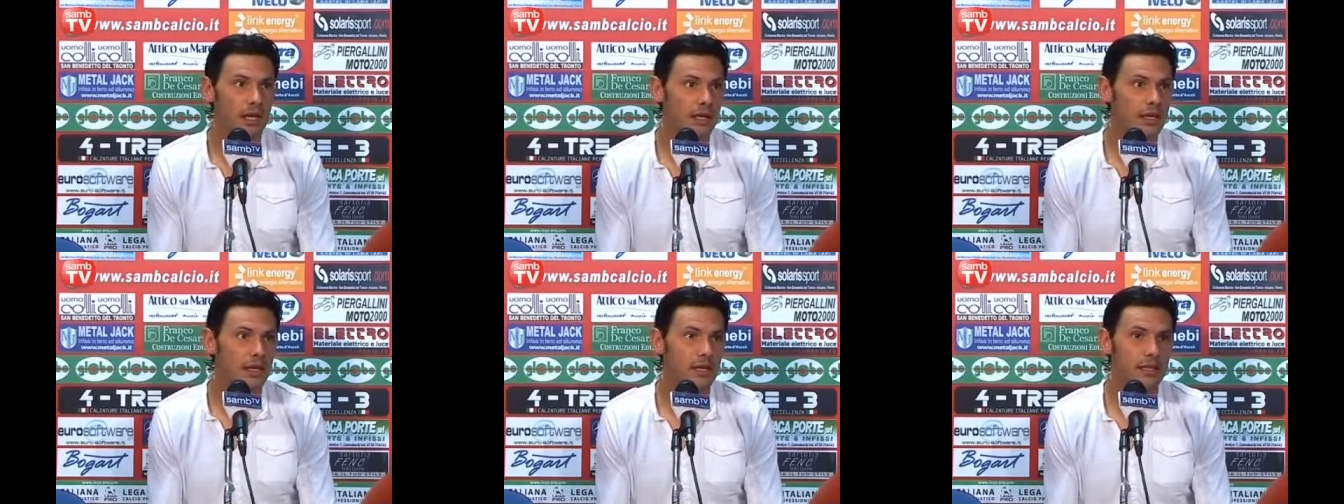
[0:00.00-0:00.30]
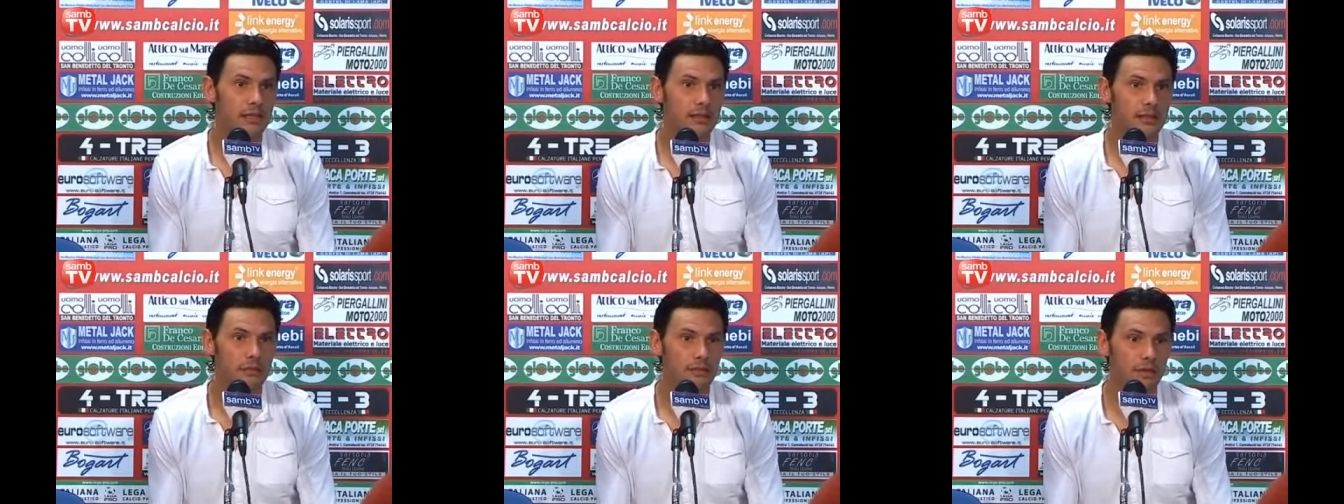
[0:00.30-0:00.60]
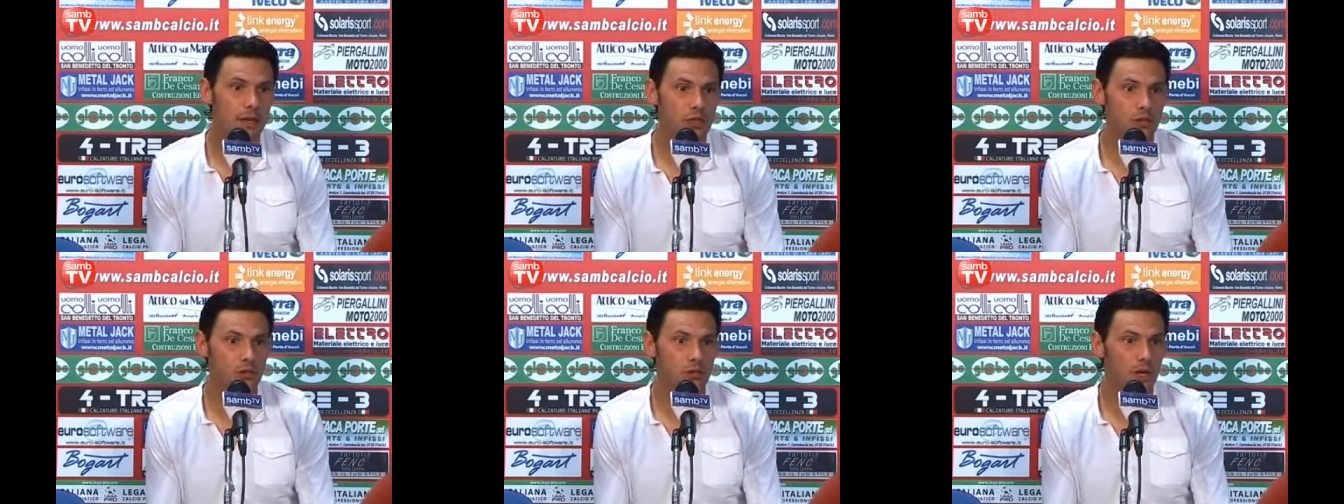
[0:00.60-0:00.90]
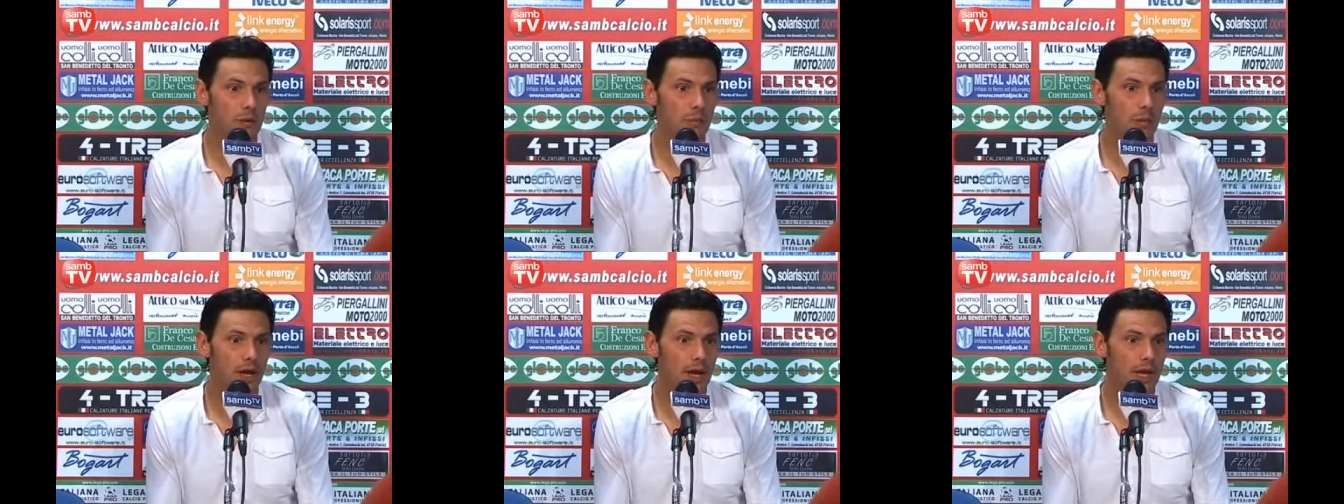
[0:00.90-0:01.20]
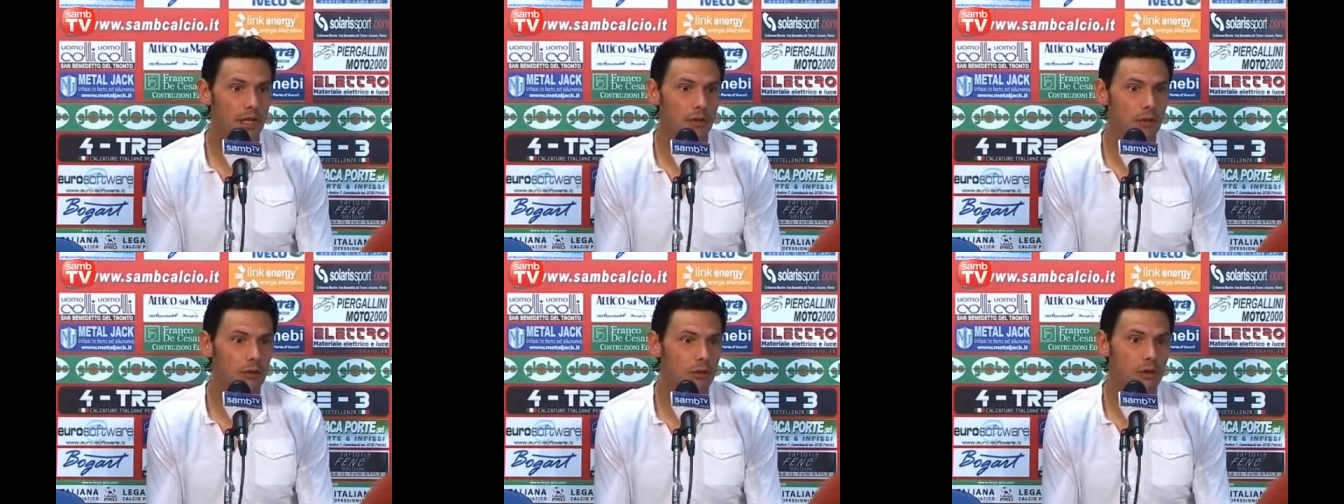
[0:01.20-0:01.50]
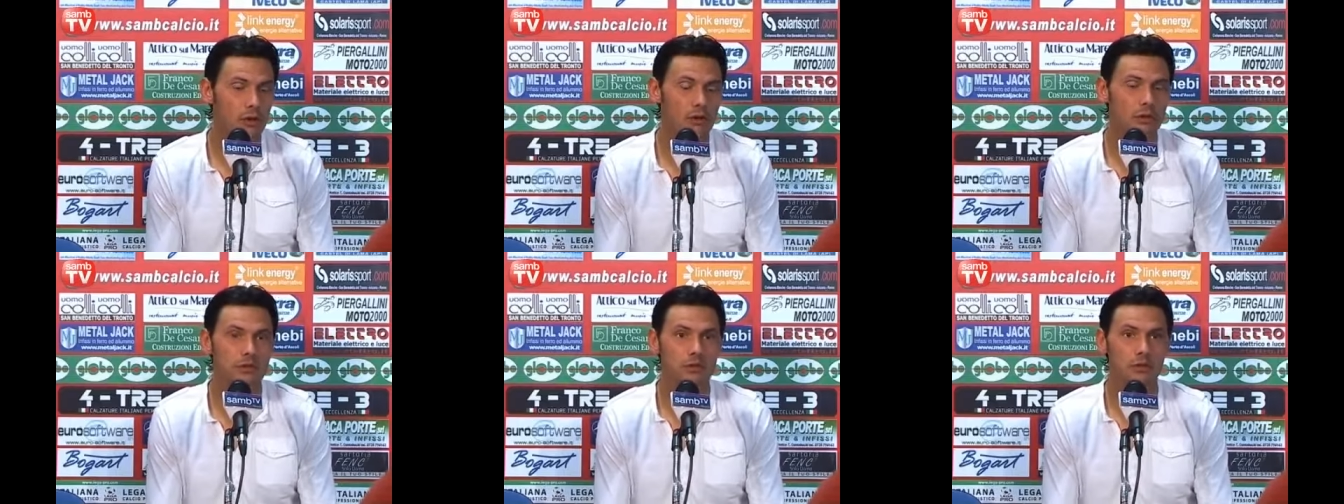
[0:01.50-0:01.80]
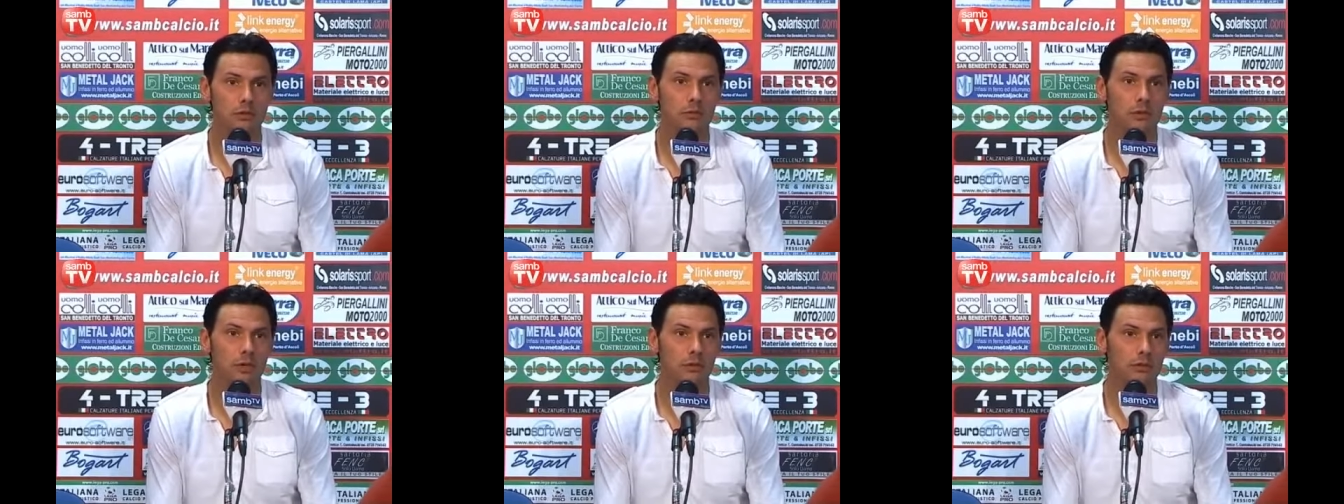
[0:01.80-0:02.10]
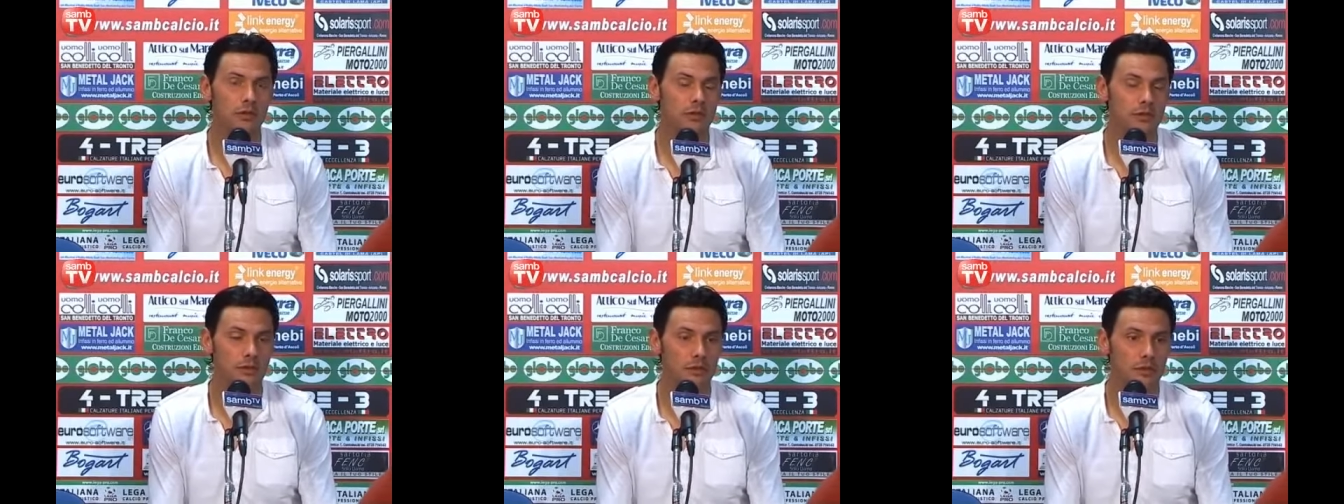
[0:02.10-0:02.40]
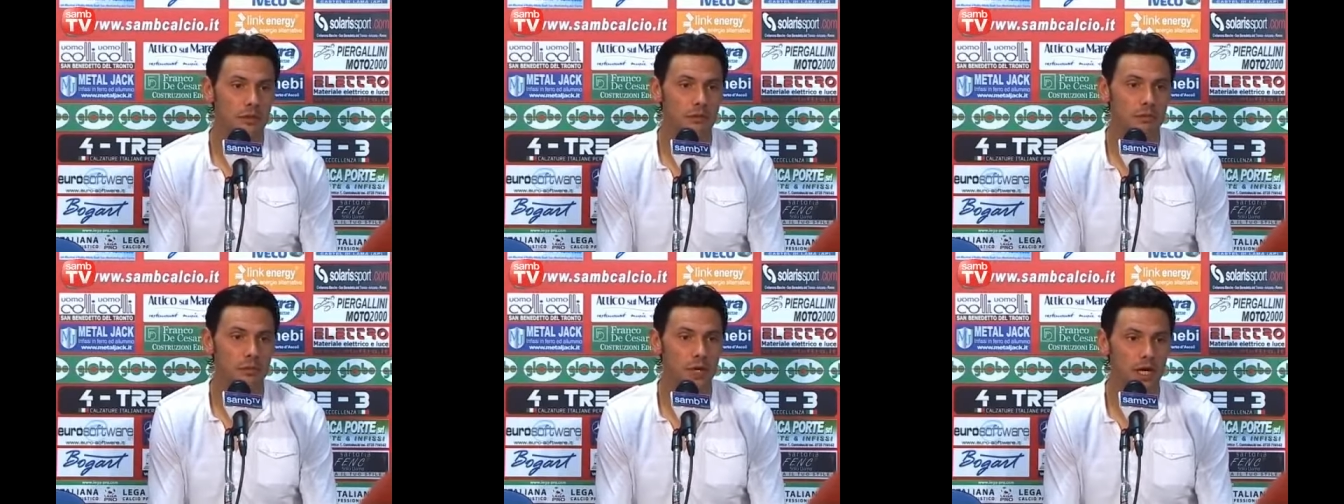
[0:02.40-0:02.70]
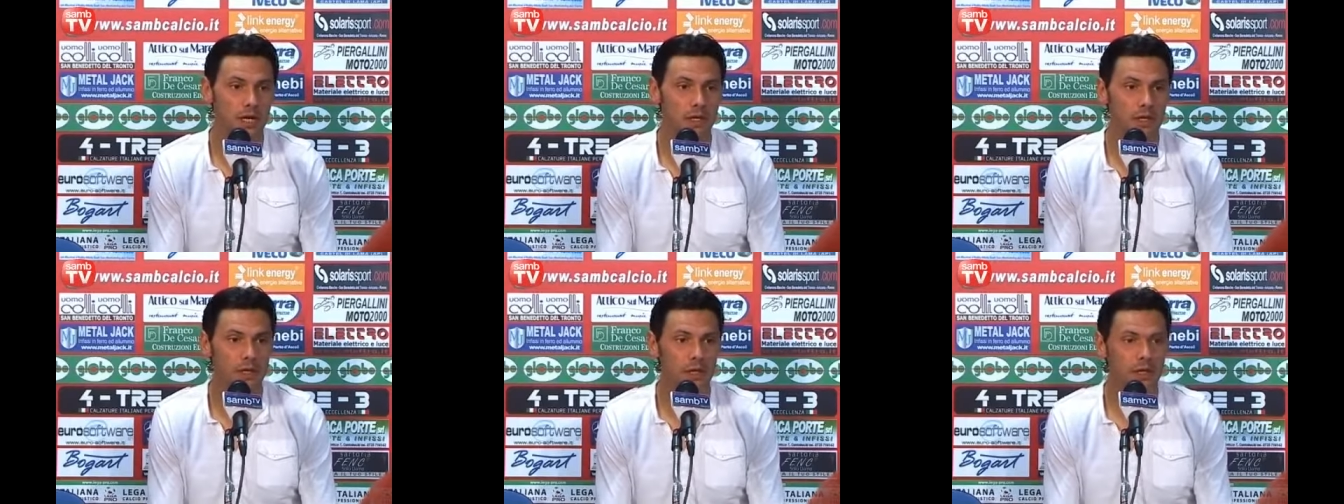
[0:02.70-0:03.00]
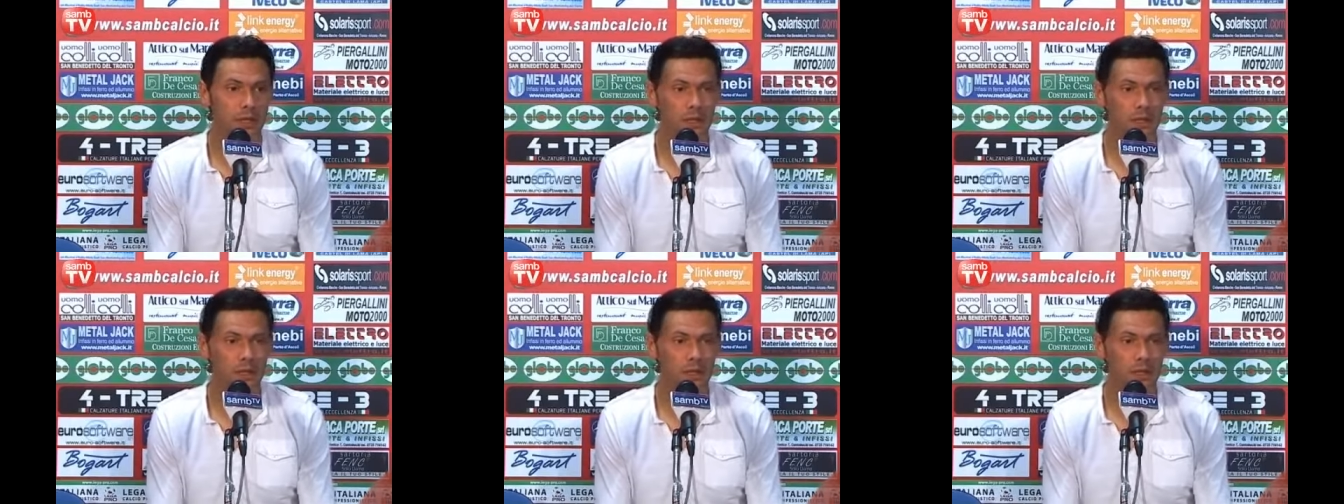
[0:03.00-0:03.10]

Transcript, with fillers: eh, se faccio una parata o no insomma questo no mai